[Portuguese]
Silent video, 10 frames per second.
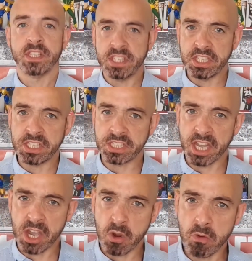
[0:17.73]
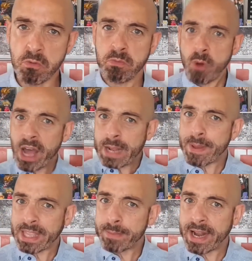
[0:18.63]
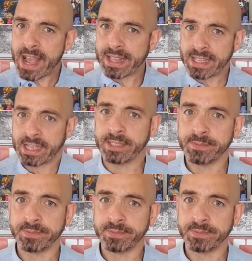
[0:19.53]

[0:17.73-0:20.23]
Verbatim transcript: Então, bora pra quebrada!